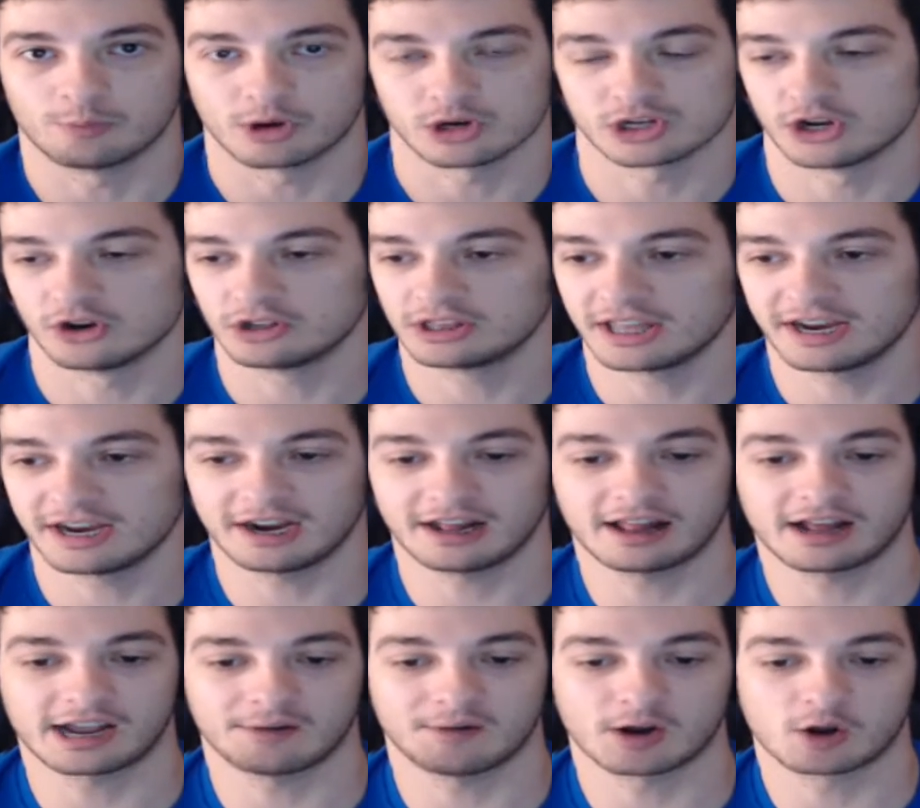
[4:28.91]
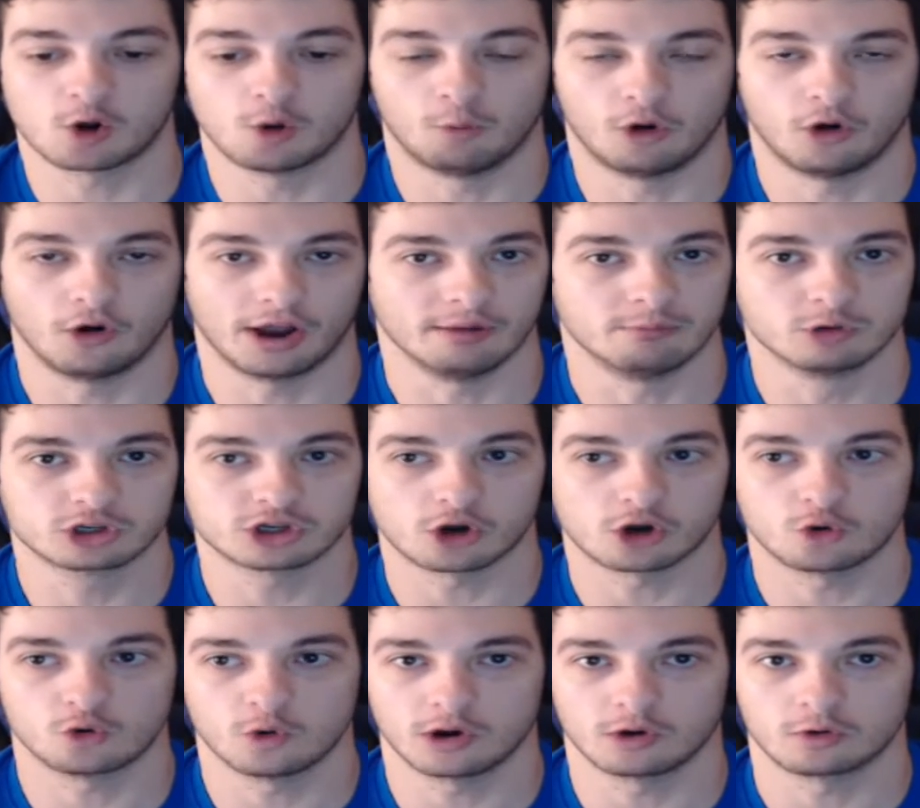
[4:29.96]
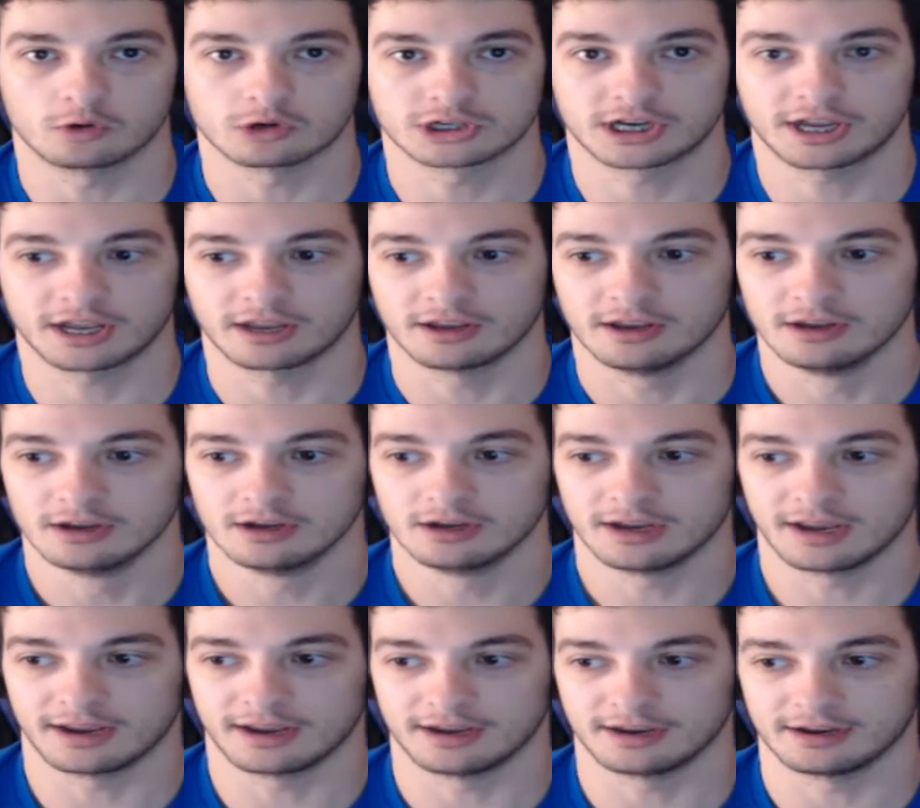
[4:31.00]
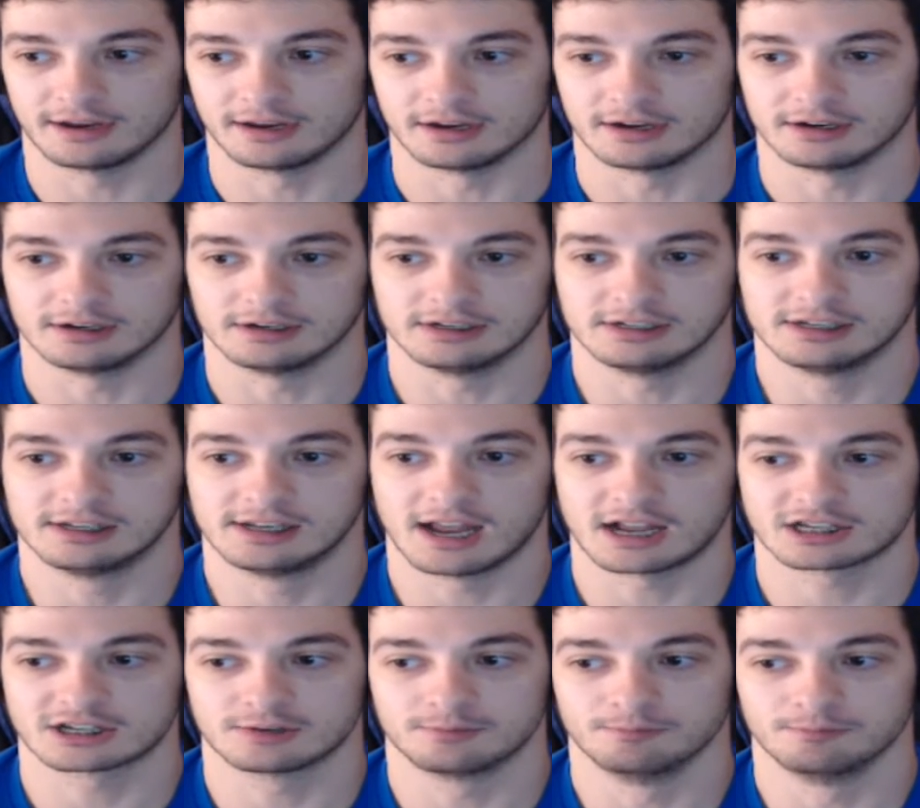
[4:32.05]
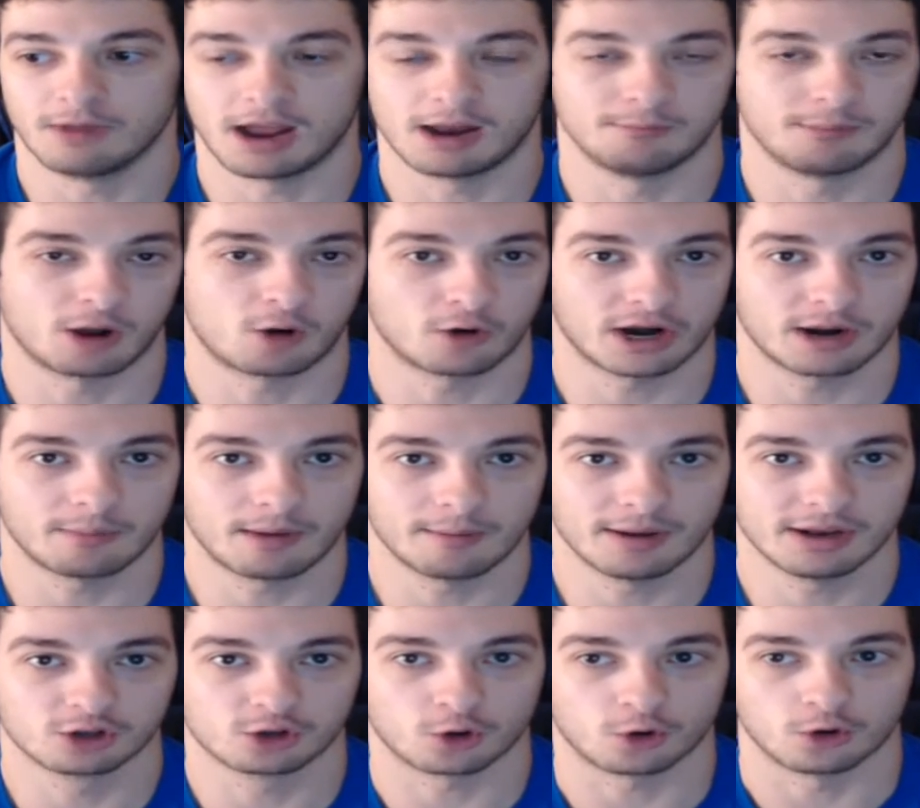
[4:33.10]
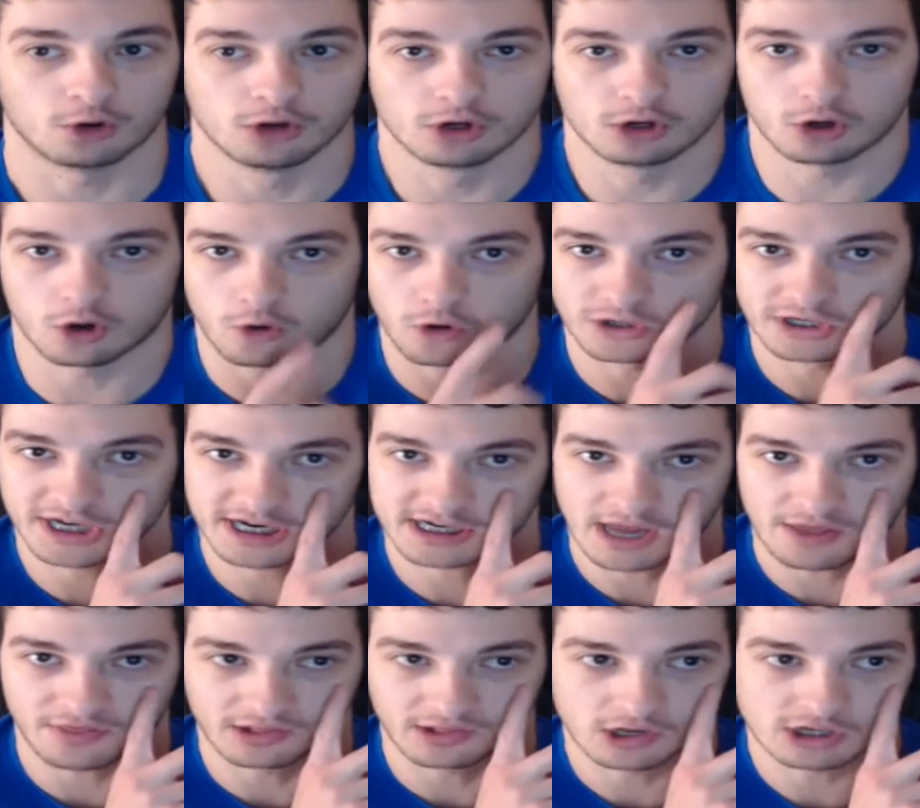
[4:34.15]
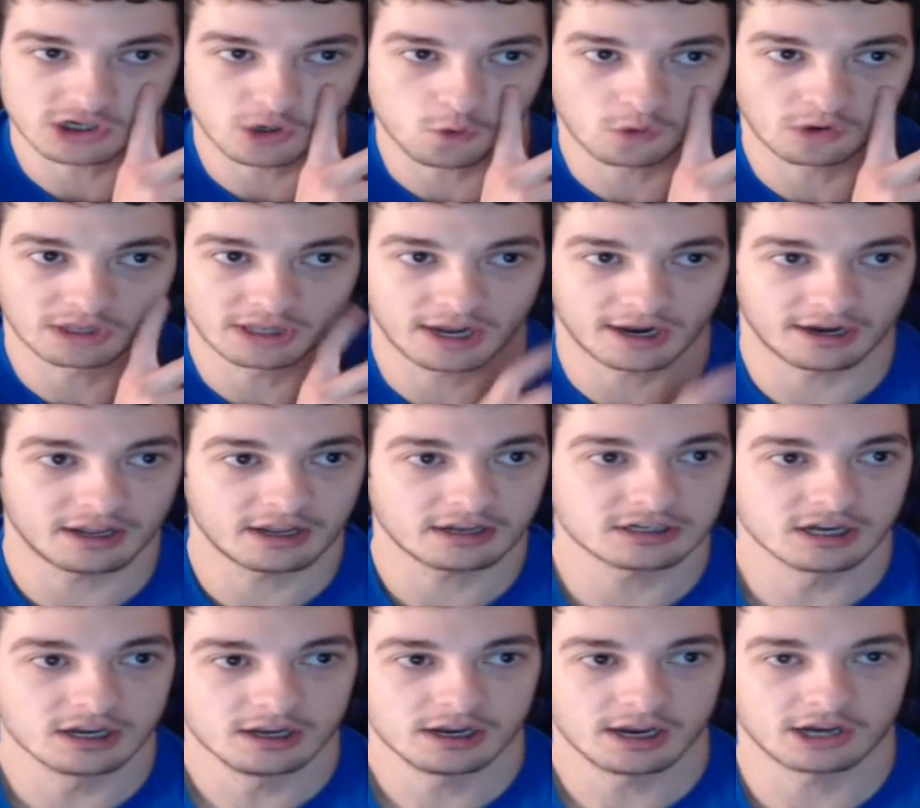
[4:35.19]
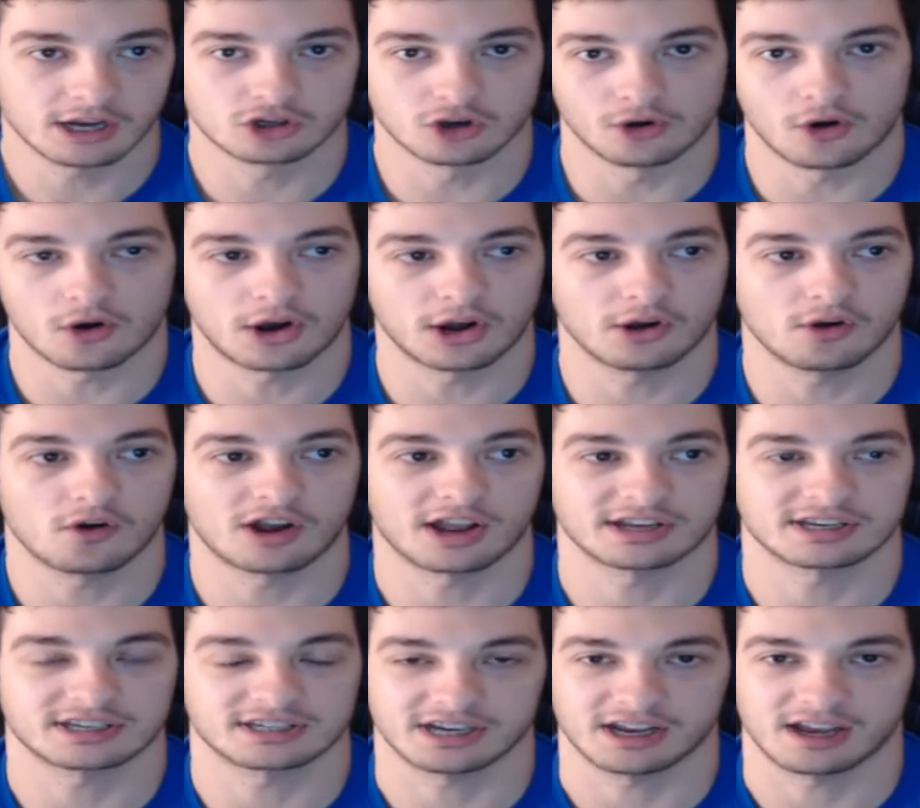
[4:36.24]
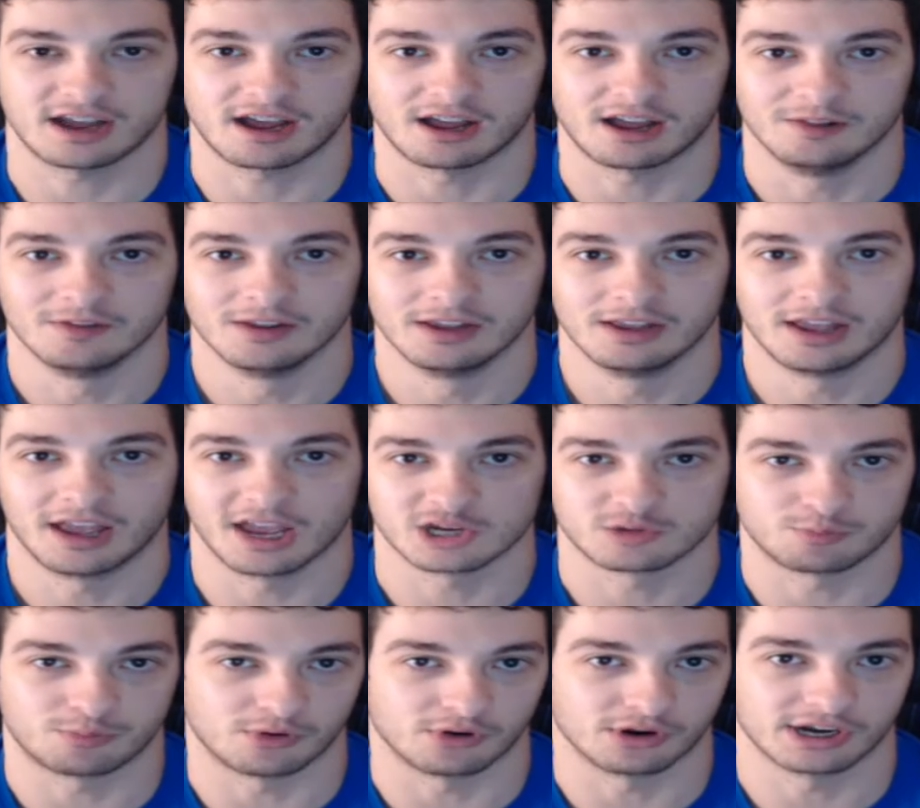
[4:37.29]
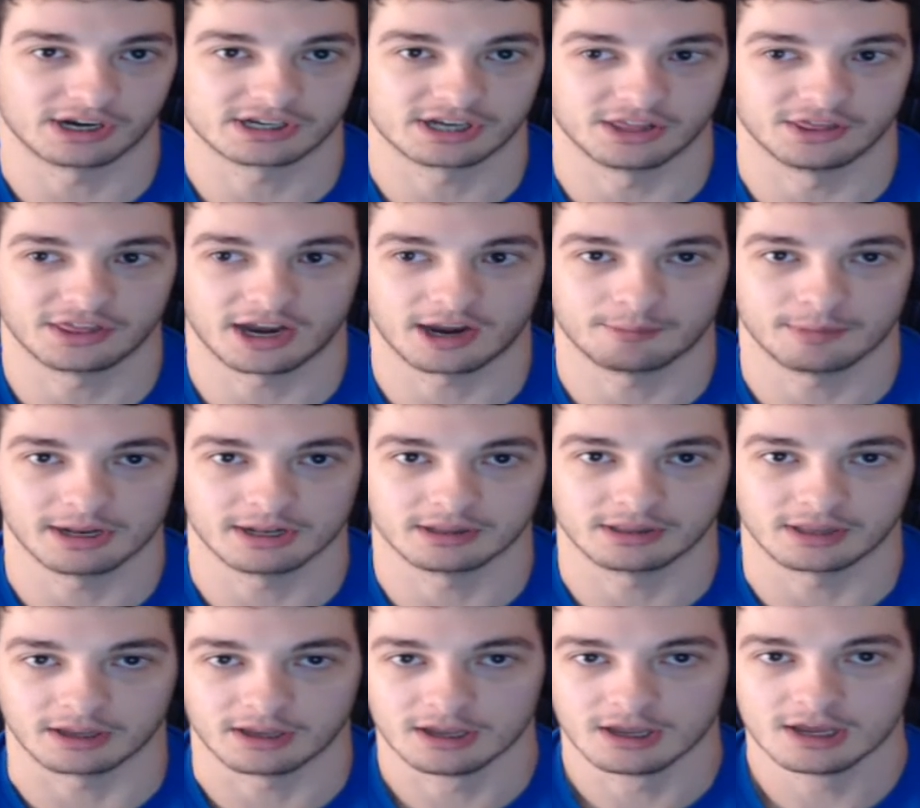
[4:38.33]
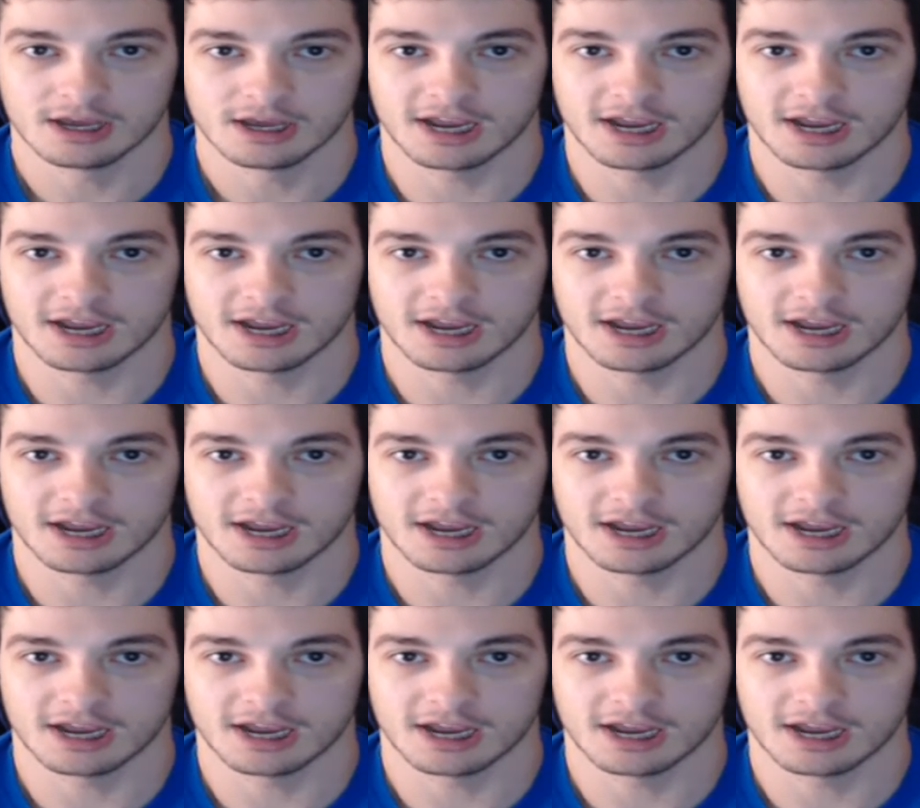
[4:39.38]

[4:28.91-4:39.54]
Pero si no tiene nada que ver, como en muchos juegos que eh, las, el mejor armamento lo consigues haciendo secundarias, eso no creo que sea spoiler, sinceramente.